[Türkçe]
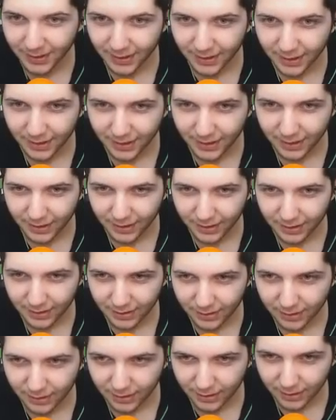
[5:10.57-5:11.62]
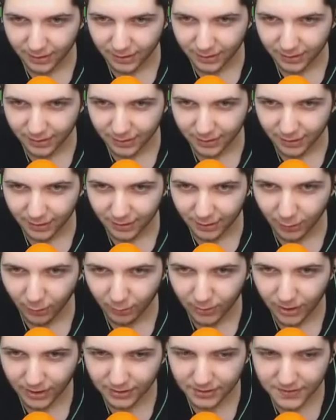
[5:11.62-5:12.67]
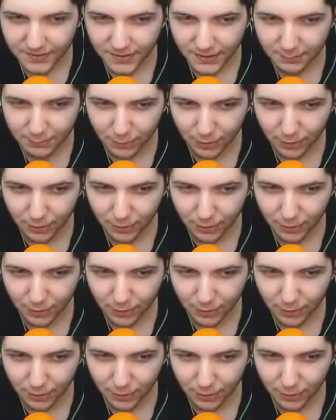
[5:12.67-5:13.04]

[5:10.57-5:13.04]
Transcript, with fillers: Abi çok iyi vurdu. aldım. Tebrik ediyorum. Enes, Okan da